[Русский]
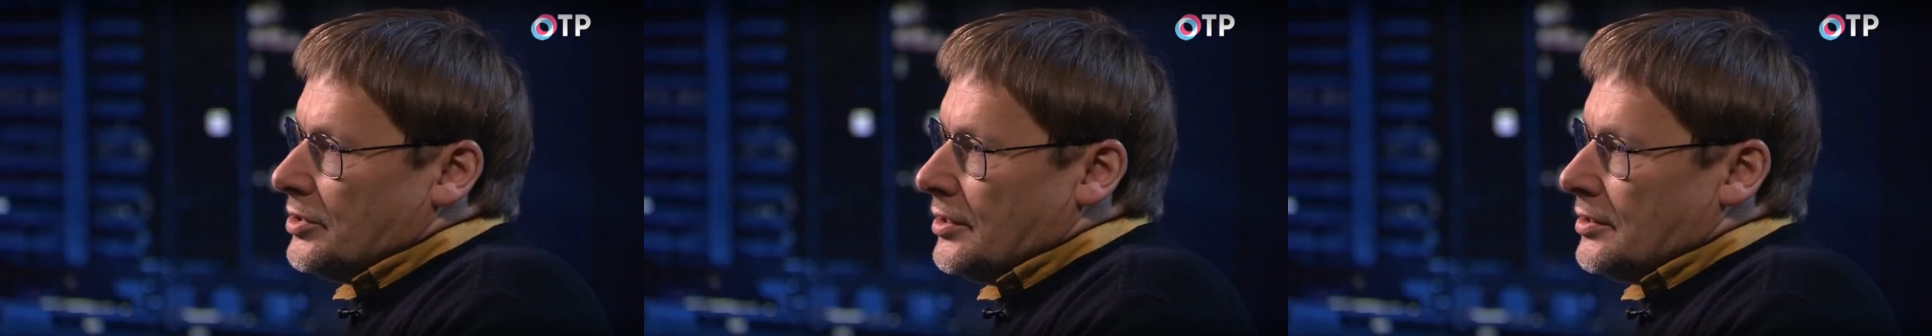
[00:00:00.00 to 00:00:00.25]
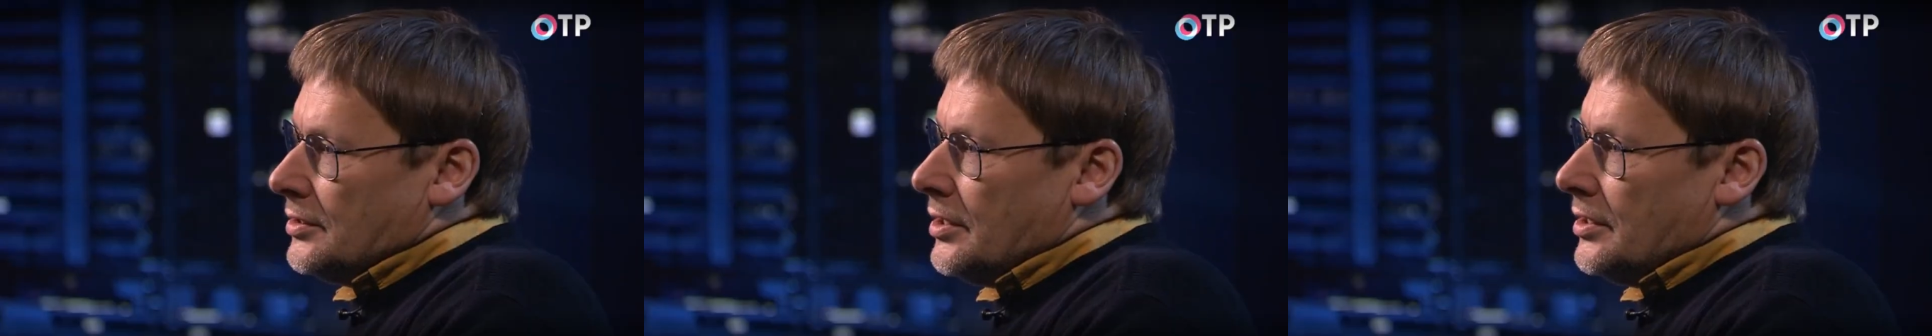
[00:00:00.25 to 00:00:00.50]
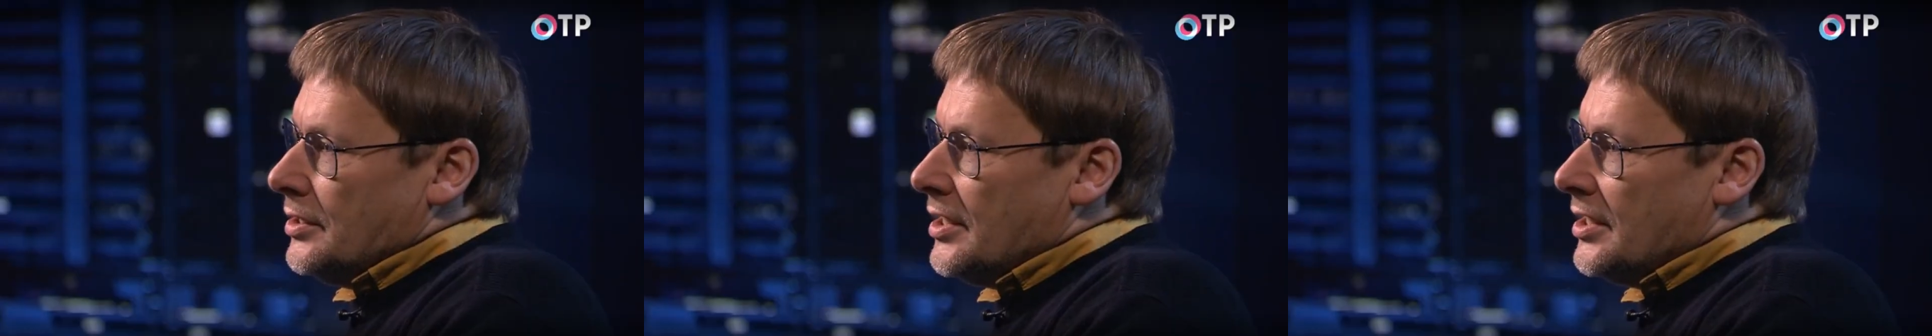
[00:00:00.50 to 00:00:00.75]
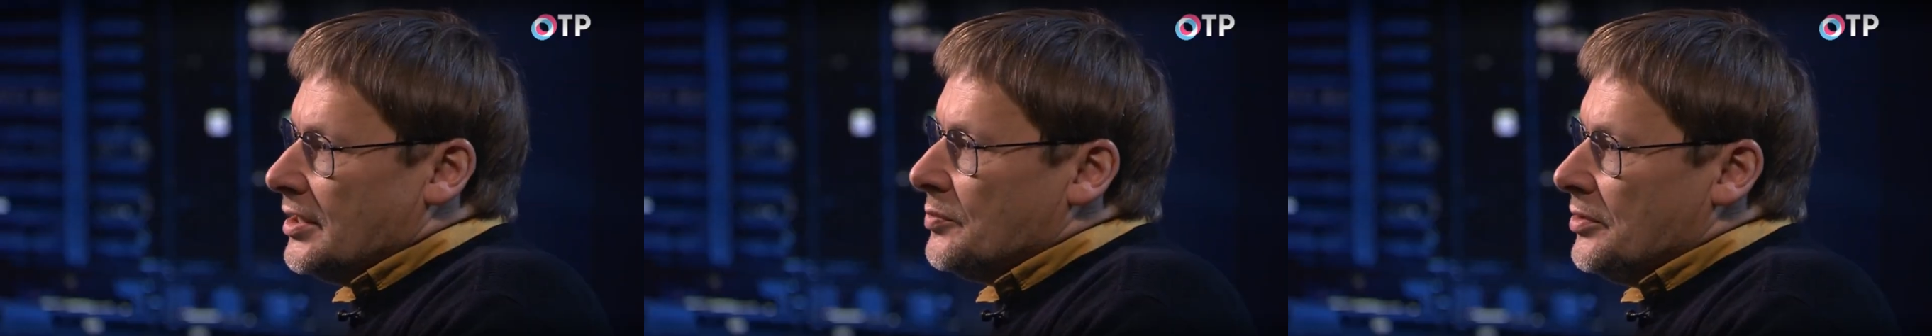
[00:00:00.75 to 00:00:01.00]
и сознание –
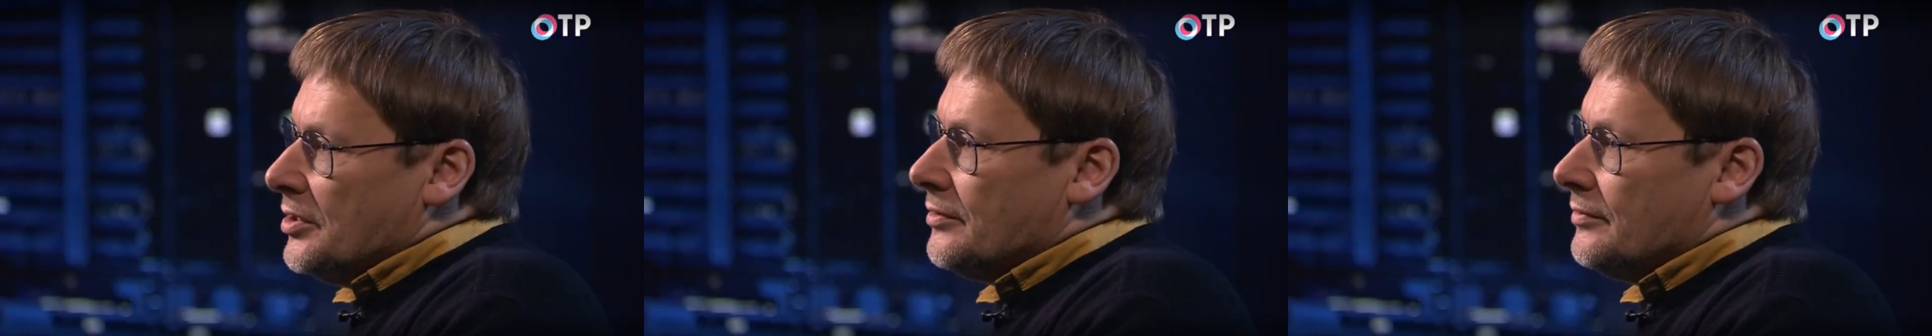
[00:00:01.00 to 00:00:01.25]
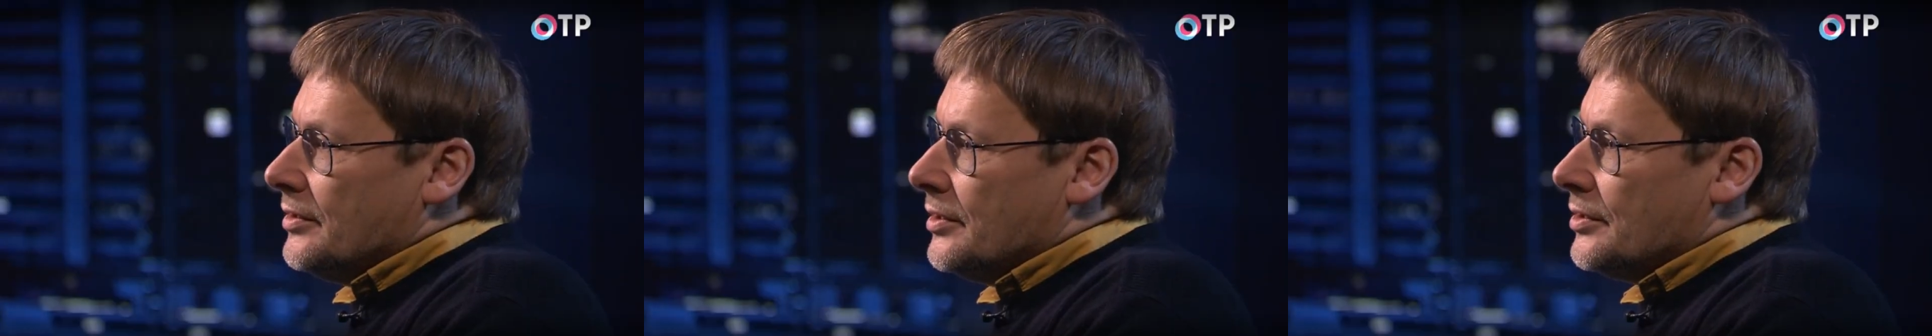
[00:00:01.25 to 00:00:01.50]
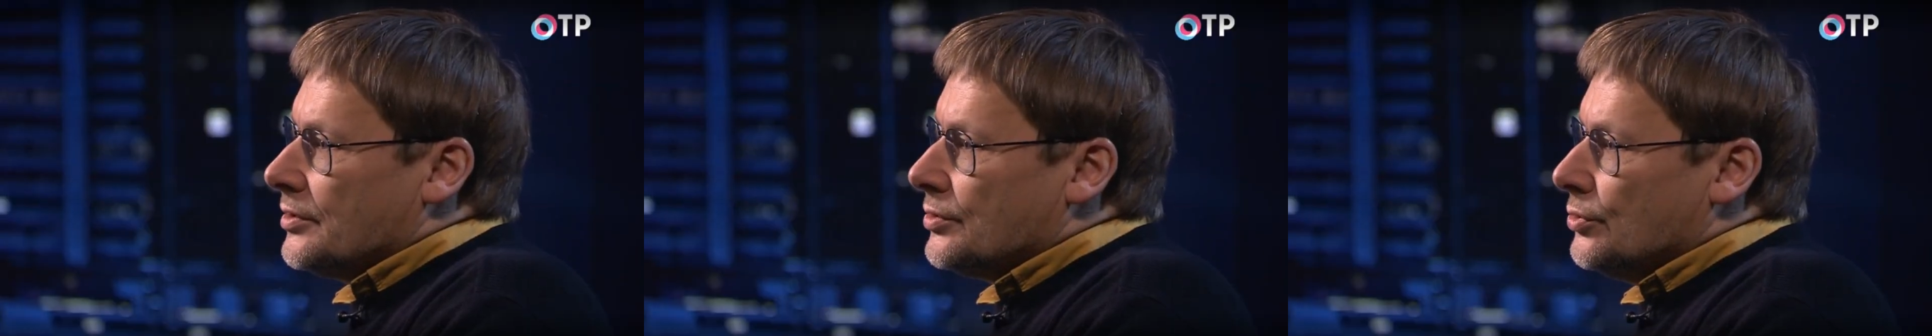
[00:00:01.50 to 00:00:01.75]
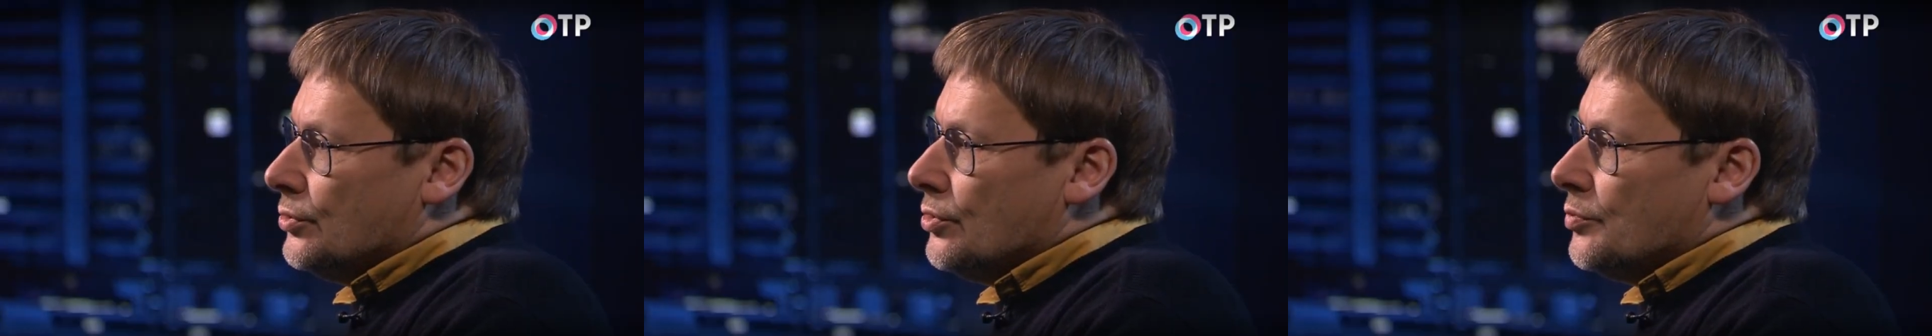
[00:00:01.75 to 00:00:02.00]
это первое,
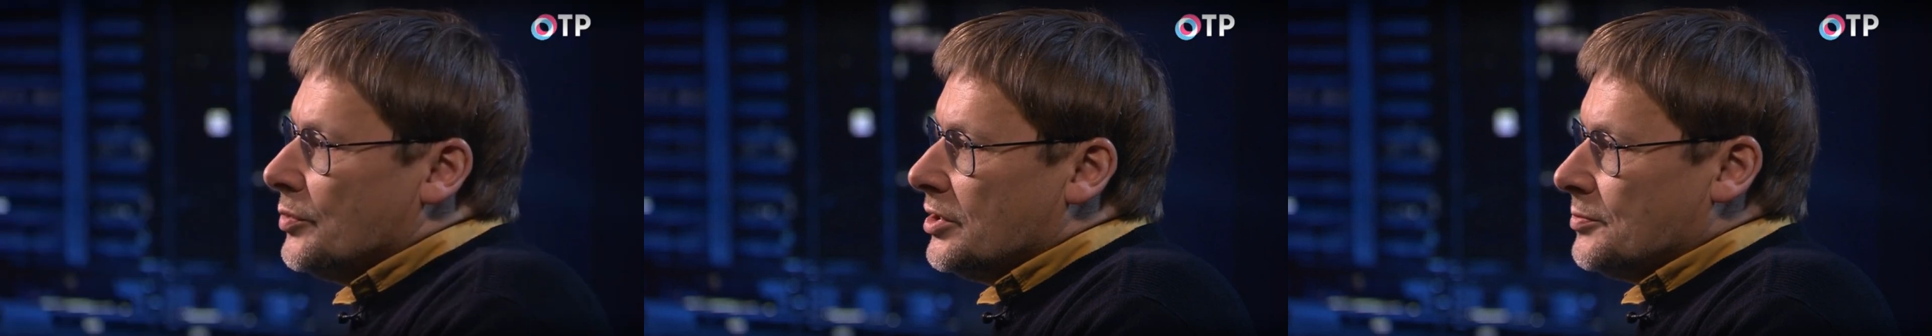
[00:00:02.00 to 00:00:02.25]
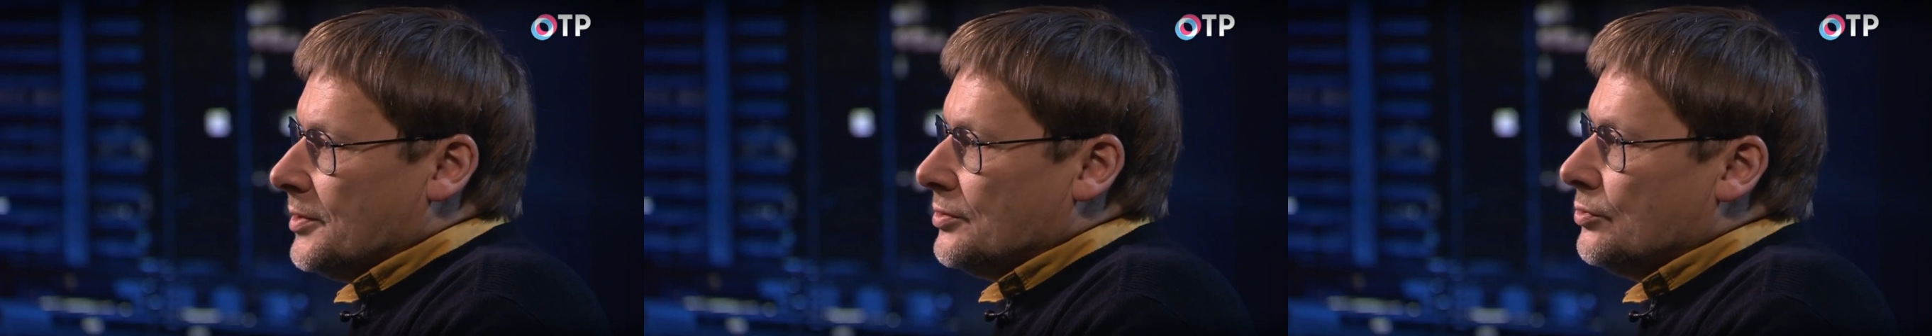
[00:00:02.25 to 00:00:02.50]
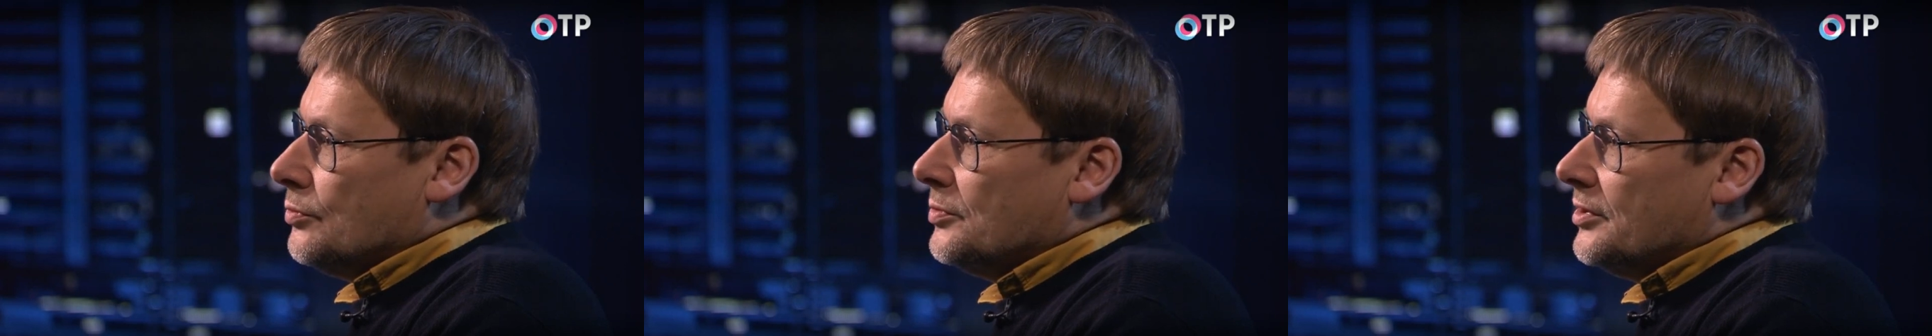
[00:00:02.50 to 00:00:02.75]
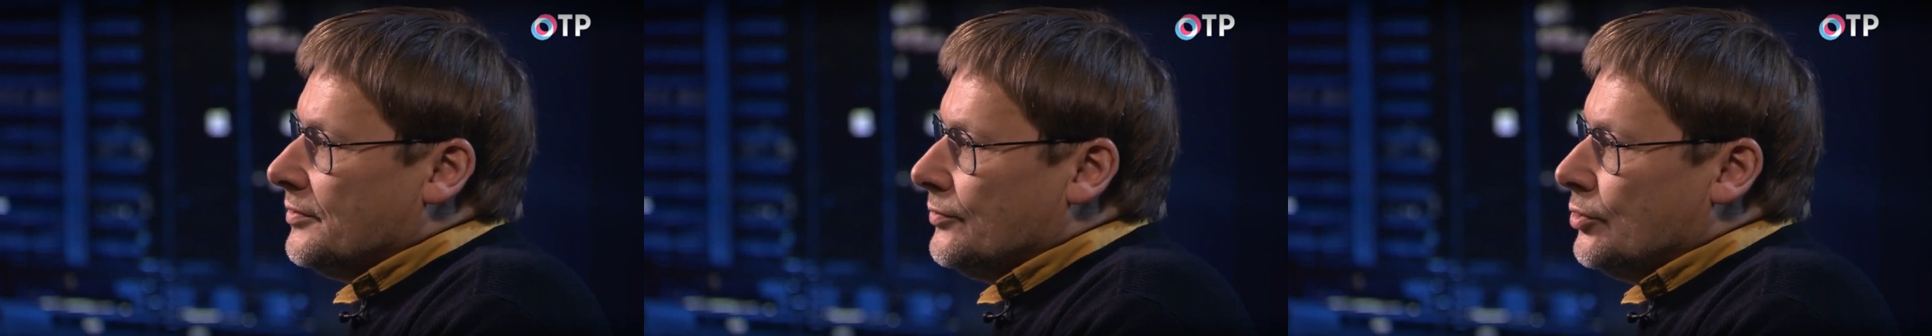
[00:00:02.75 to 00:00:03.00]
что мы
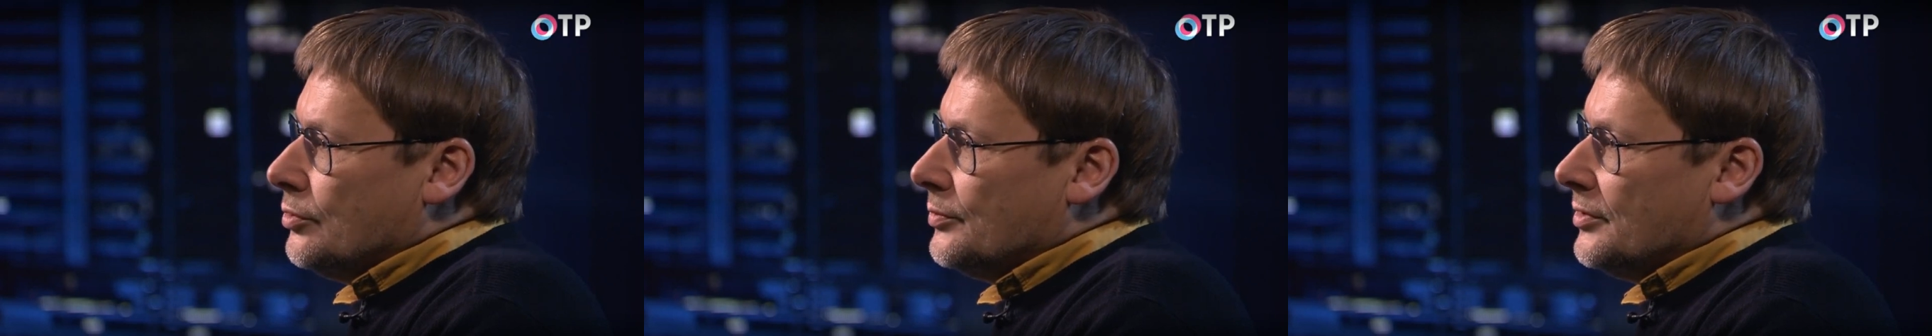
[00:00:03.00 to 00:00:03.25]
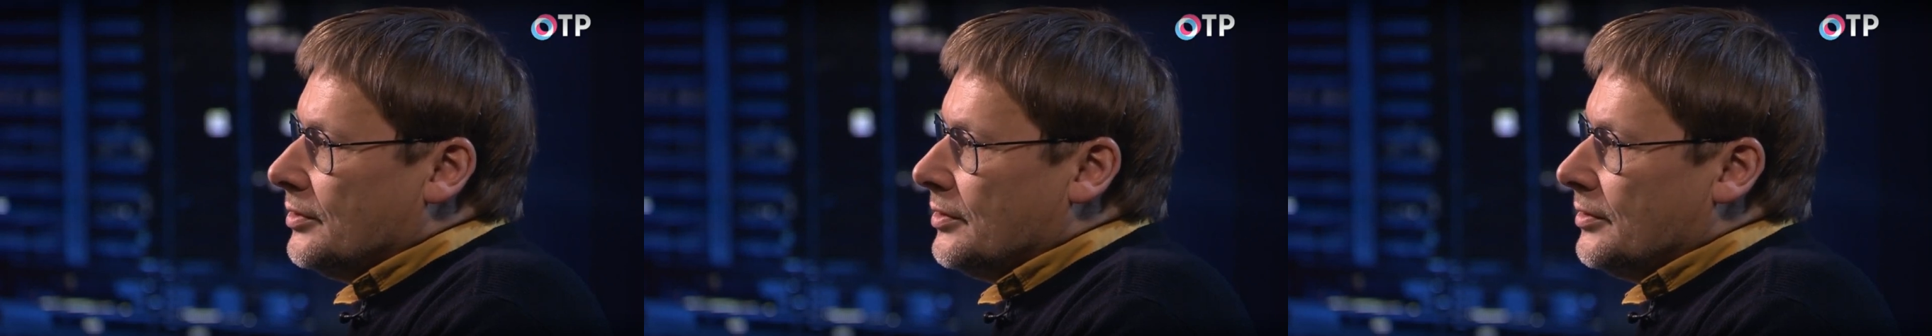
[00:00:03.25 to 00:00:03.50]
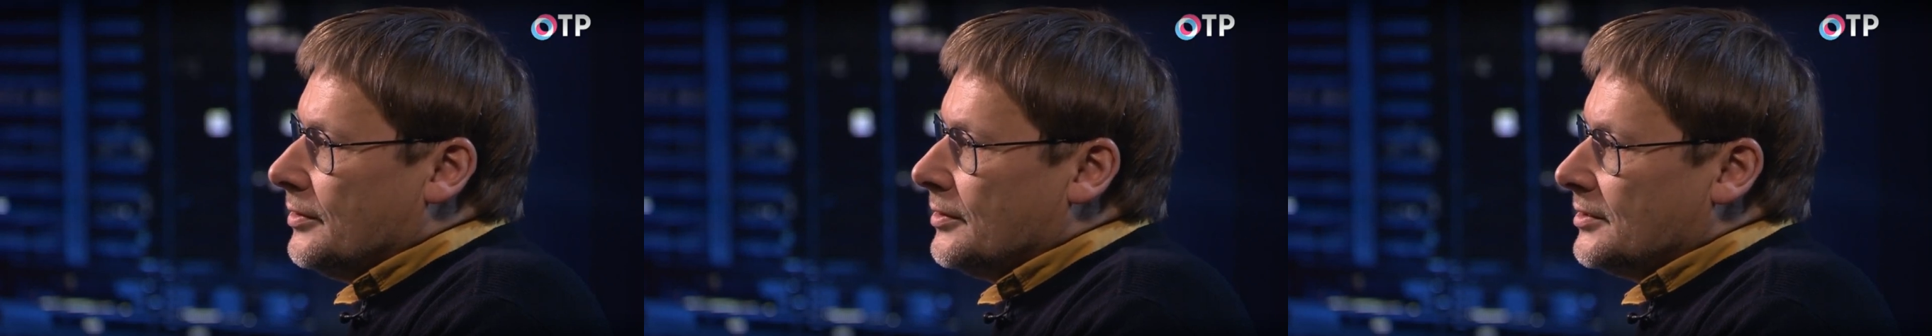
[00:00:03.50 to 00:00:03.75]
способны в нем э,